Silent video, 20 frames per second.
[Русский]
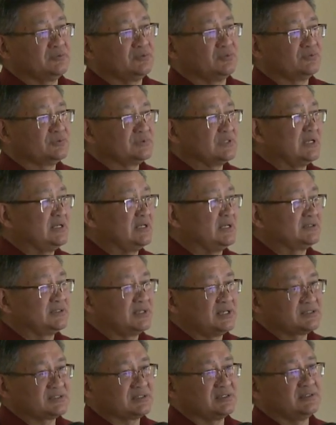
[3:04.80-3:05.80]
ну, взяли,
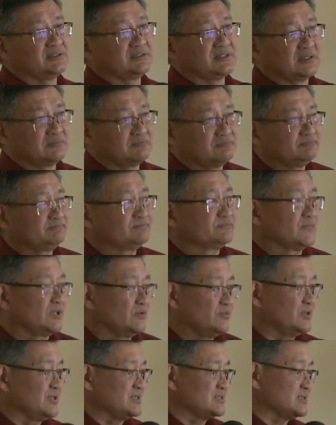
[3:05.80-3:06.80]
отрезали, там,
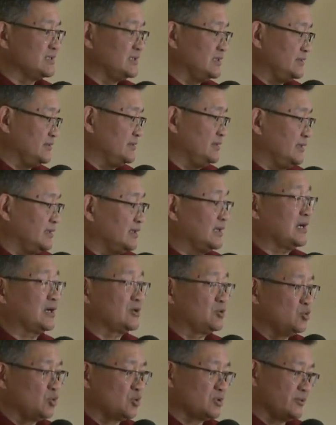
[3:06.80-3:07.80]
вырезали
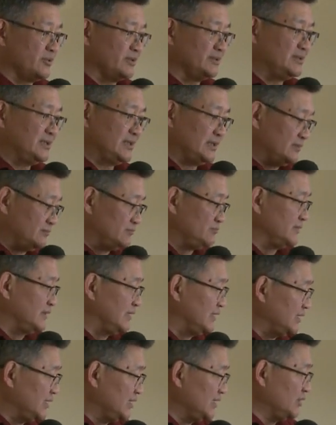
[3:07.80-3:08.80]
рак легкого, да,
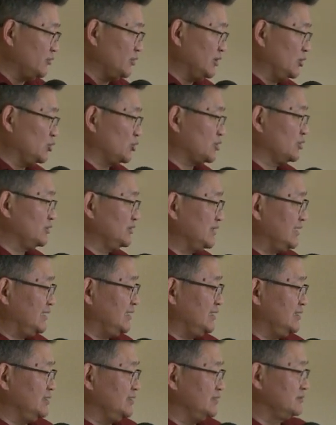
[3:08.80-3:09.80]
левое легкое
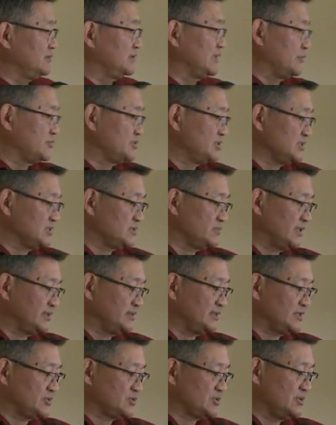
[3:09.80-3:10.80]
удалили, там, через два
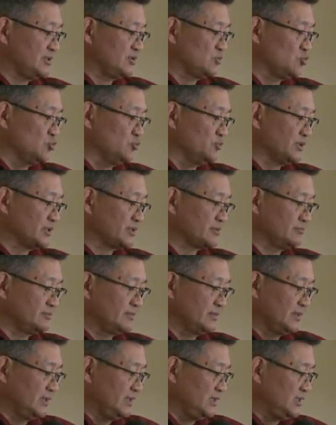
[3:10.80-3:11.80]
дня человек умер.
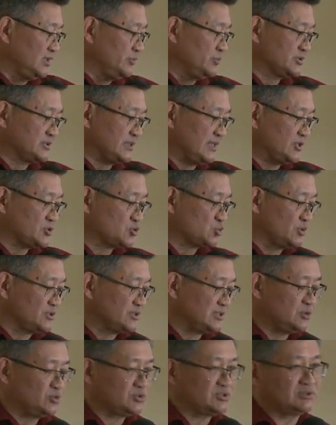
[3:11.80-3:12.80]
Ну, мы знали, что
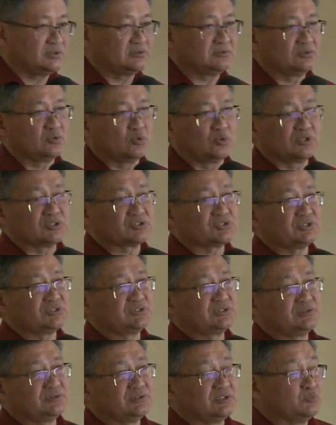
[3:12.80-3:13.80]
эти люди долго
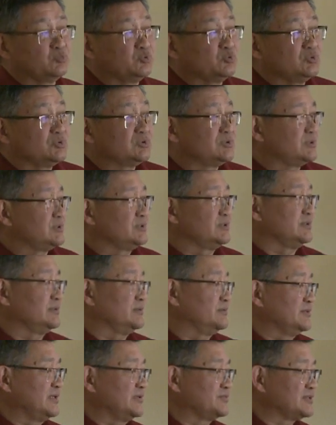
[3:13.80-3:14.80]
жить не будут,
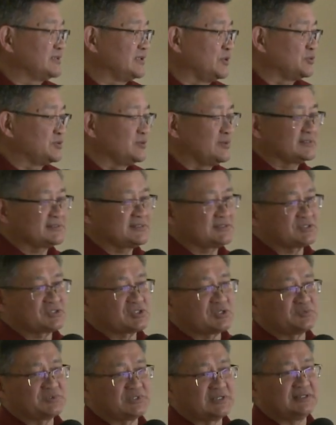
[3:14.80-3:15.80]
я всегда удивлялся,
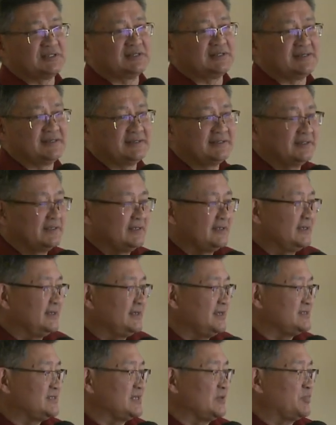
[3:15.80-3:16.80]
зачем делали
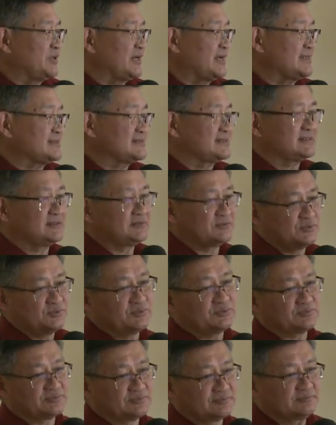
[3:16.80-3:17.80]
эти операции,
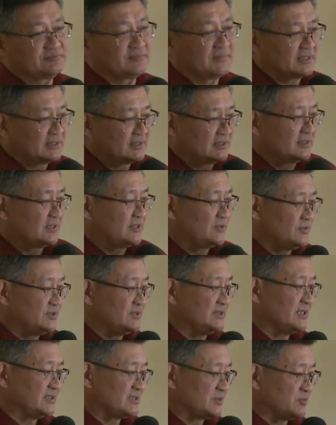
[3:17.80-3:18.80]
ну,
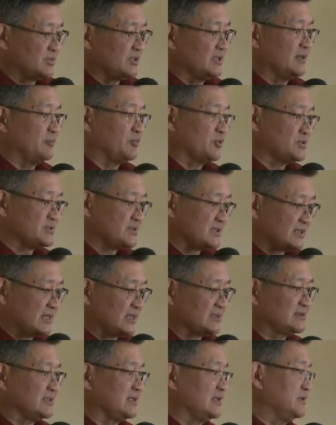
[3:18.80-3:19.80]
видно, это было просто
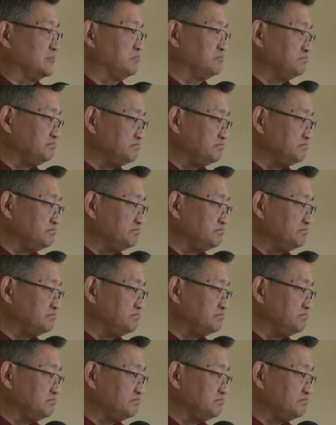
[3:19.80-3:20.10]
как-то